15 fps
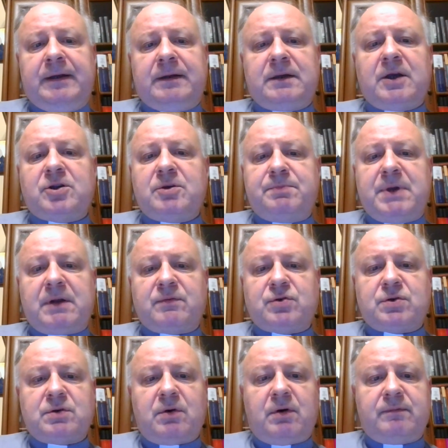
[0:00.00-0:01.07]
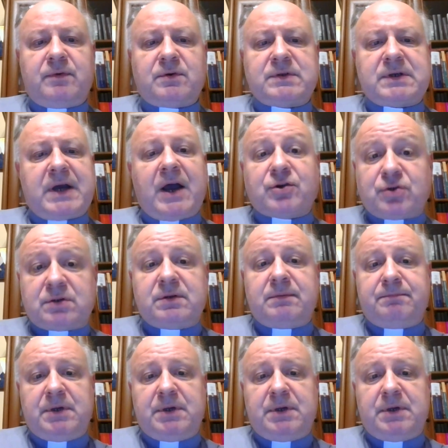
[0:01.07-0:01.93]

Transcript: Kiedy pierwszy owoc, każdy